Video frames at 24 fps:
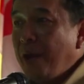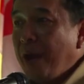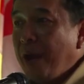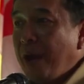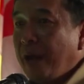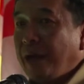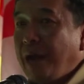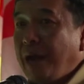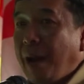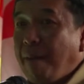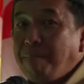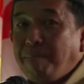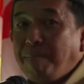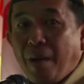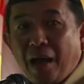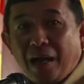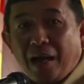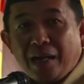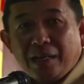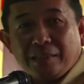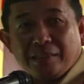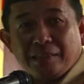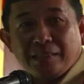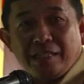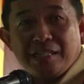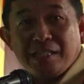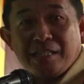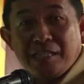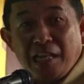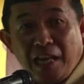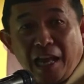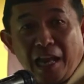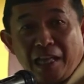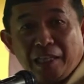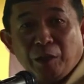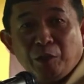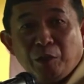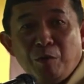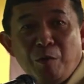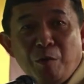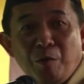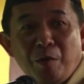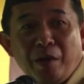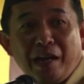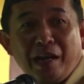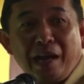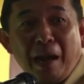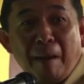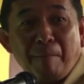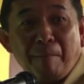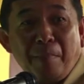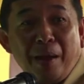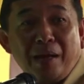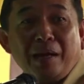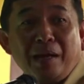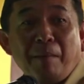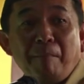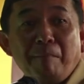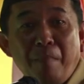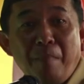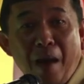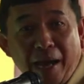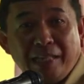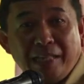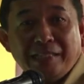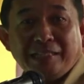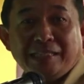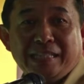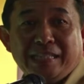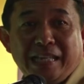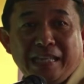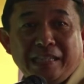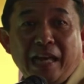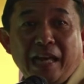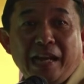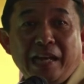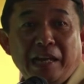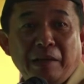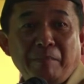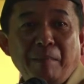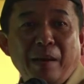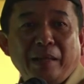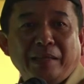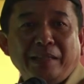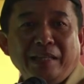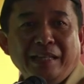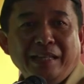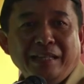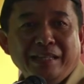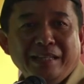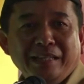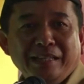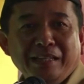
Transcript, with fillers: rampak silat itu nampak baik kita nikmati.